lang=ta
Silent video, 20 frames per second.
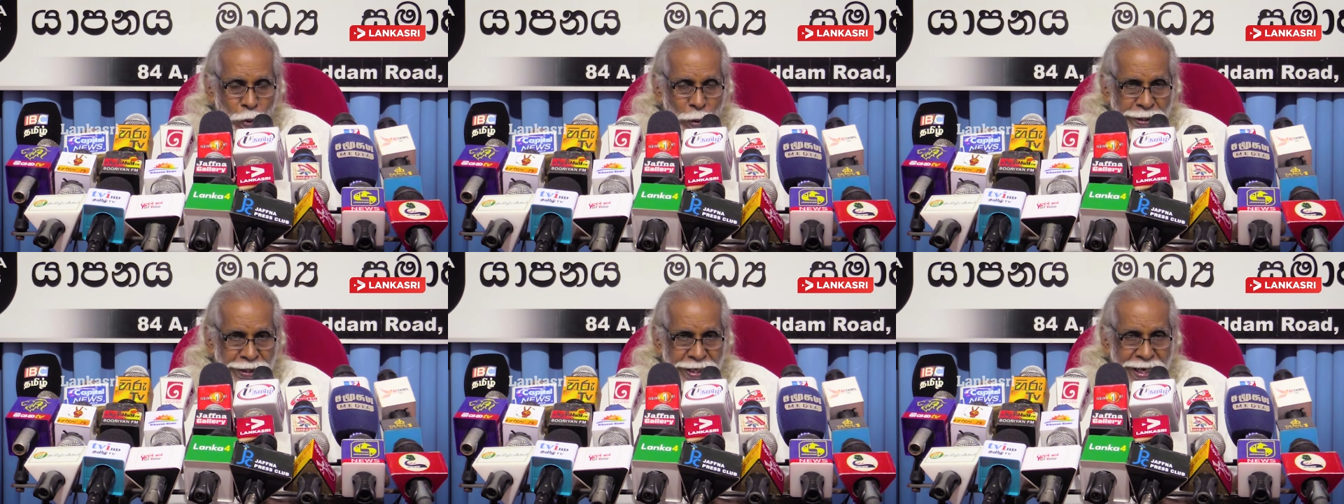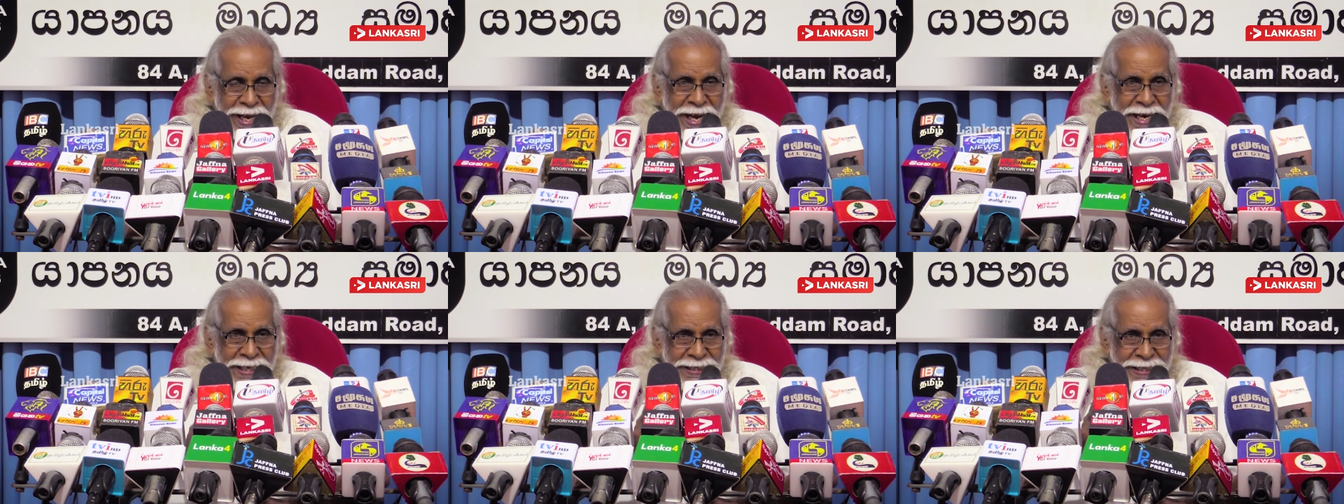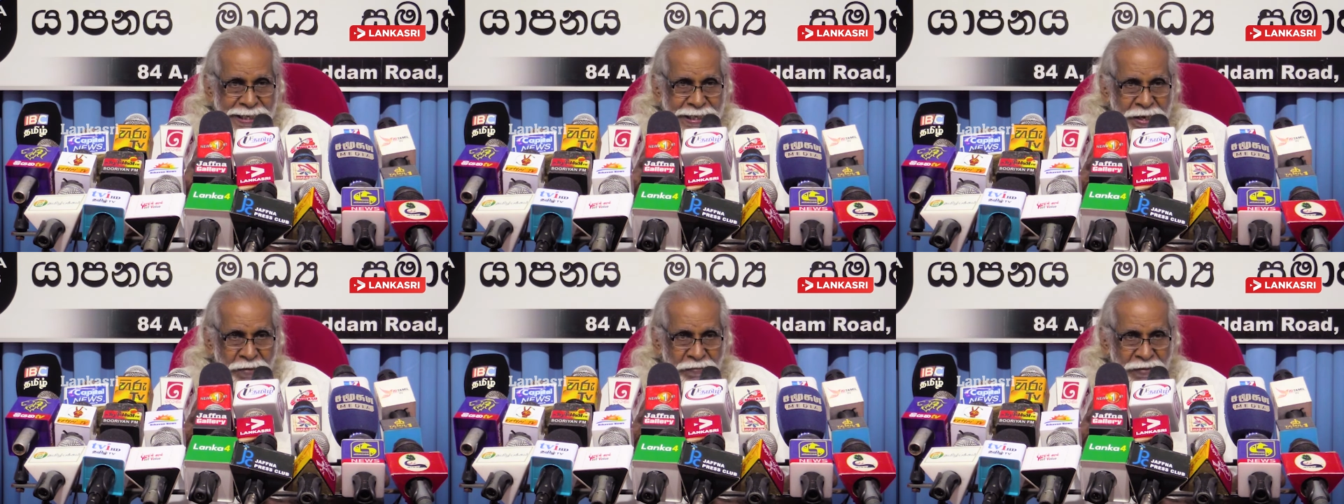
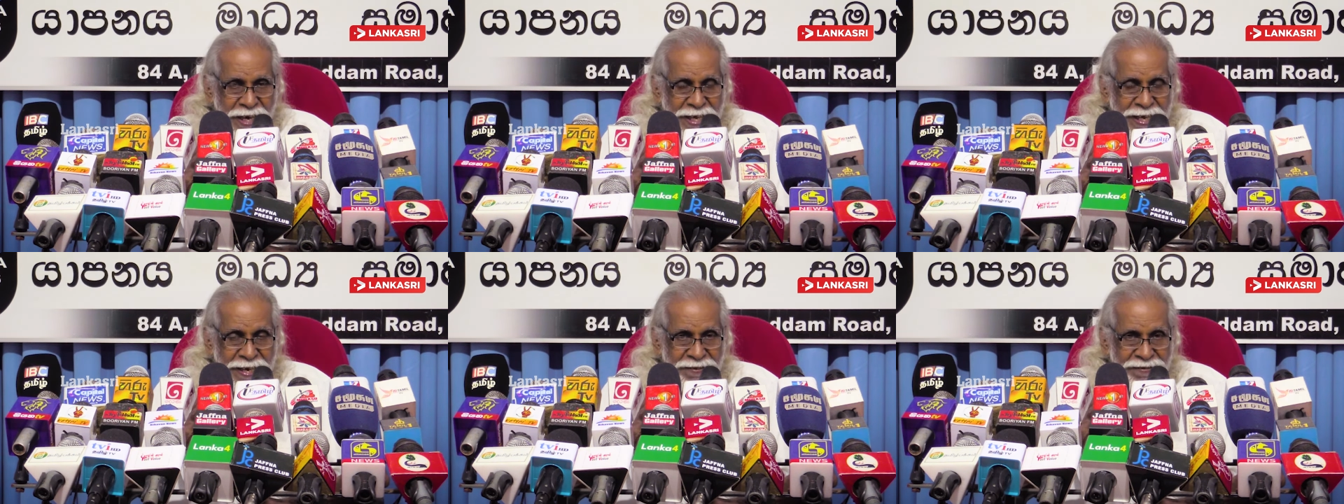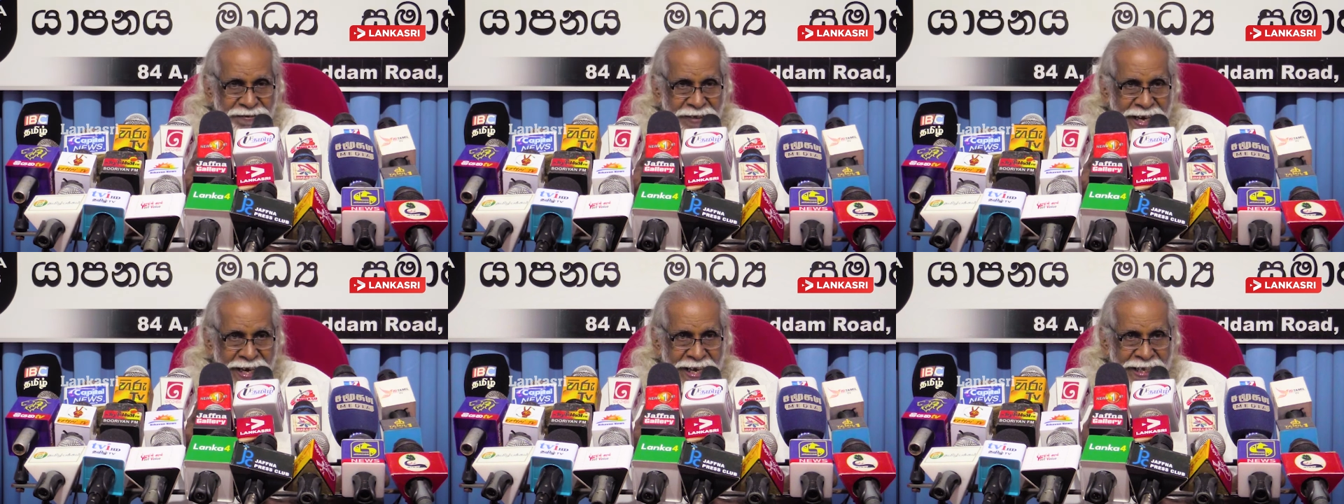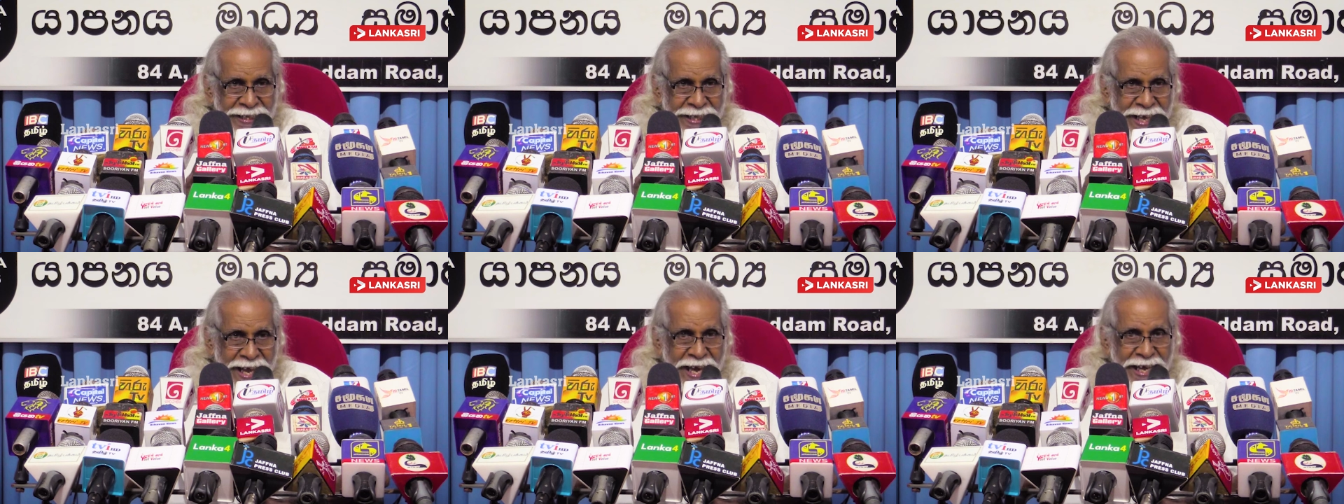ஒற்றையாட்சிக்கு வெளியில் செல்ல
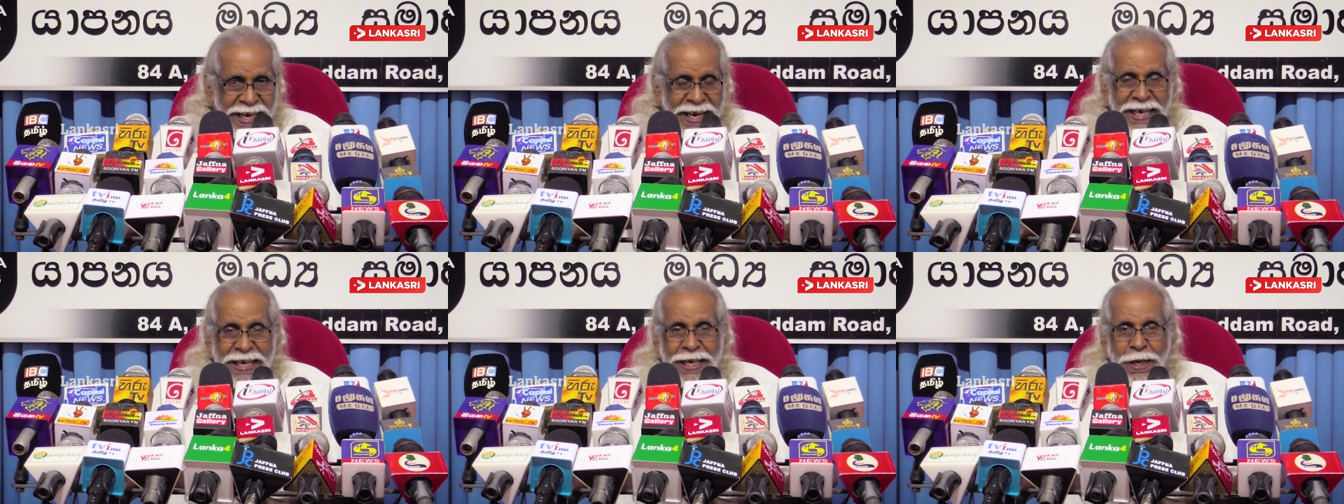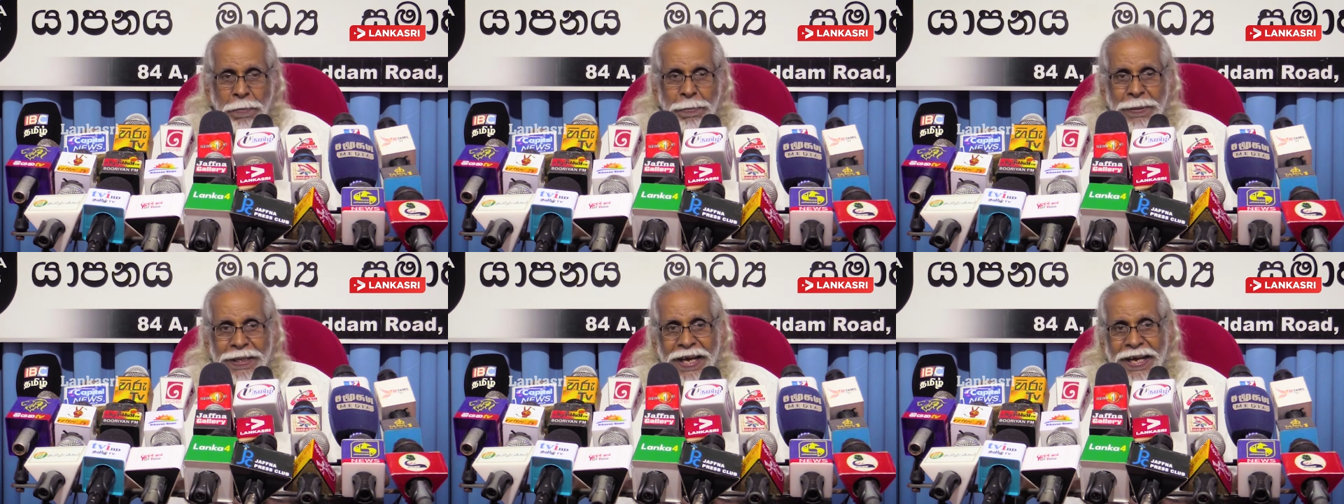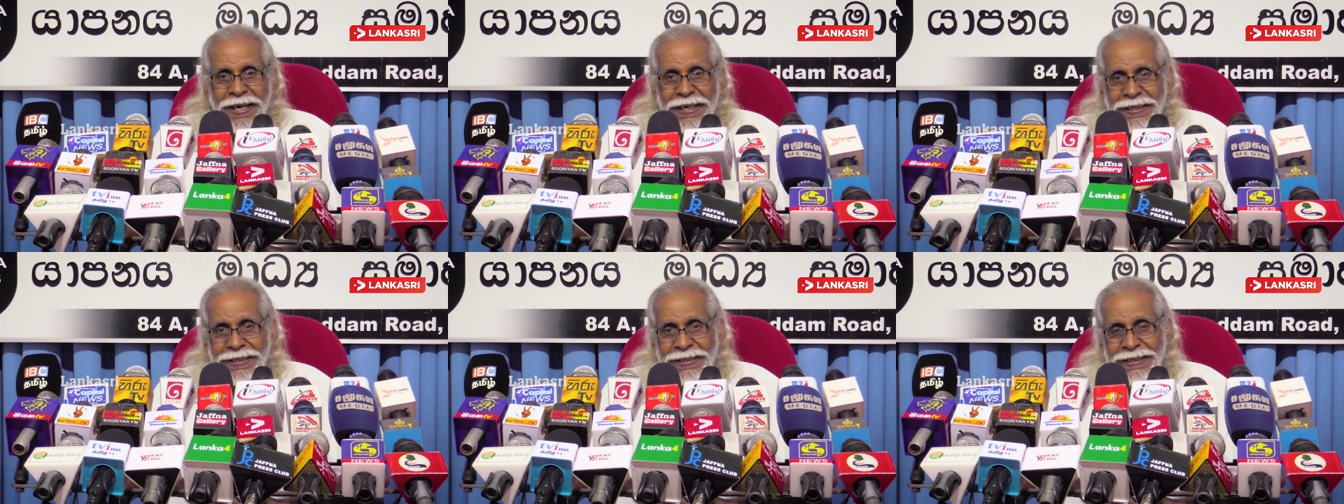தயாராக
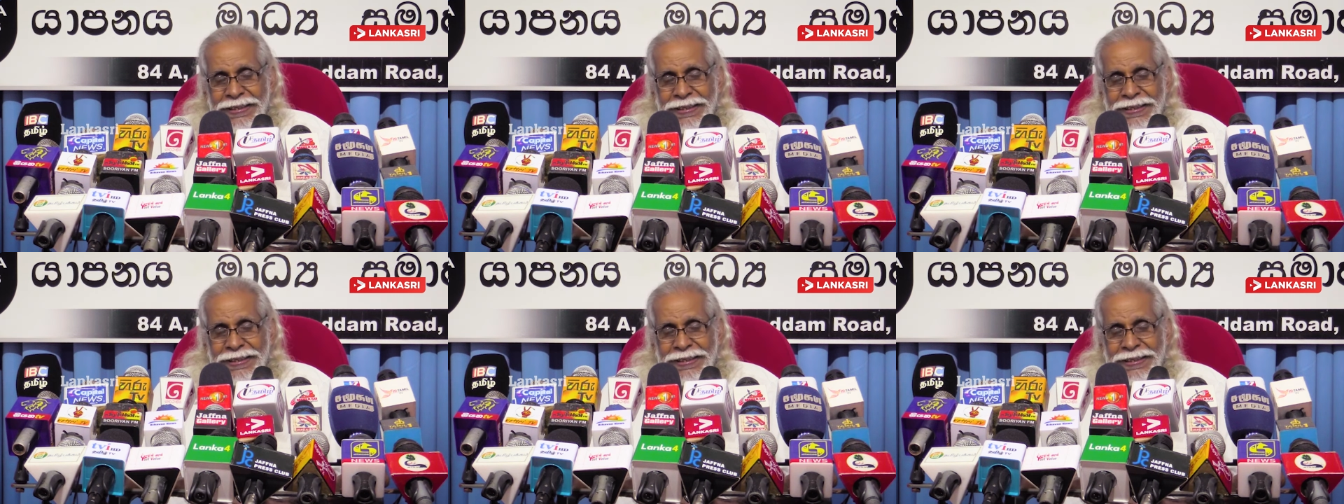இருப்பதாக